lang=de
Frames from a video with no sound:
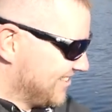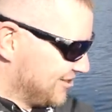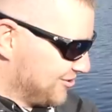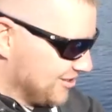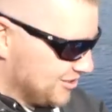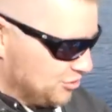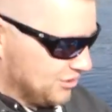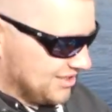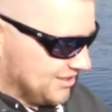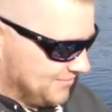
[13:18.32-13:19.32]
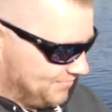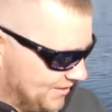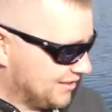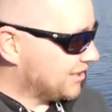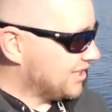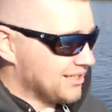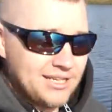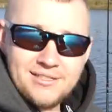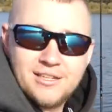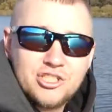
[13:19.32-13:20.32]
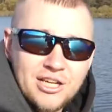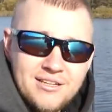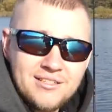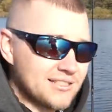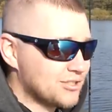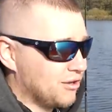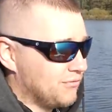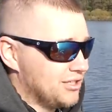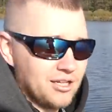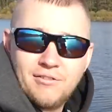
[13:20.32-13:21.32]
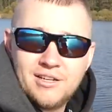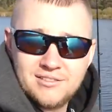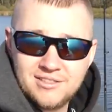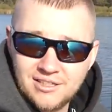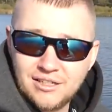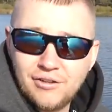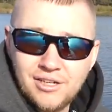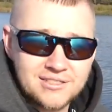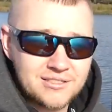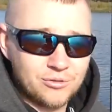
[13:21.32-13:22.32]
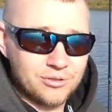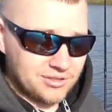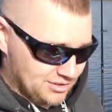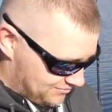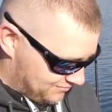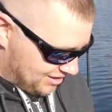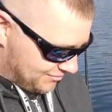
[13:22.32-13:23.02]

so, gut. Das war der eine echte Stand. Jetzt können wir hier quasi die Sache verlassen und wieder